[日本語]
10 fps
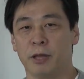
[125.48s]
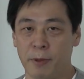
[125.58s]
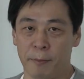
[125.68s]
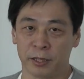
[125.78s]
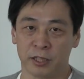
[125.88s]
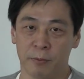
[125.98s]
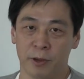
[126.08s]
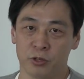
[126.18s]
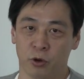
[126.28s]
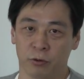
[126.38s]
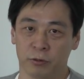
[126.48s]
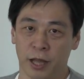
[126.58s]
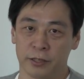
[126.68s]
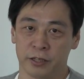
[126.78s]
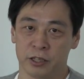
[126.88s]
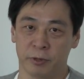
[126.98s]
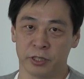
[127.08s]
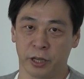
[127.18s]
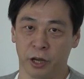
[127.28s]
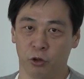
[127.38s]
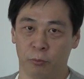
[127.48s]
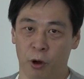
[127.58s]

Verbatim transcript: 今マスターバージョン完成しましたけれど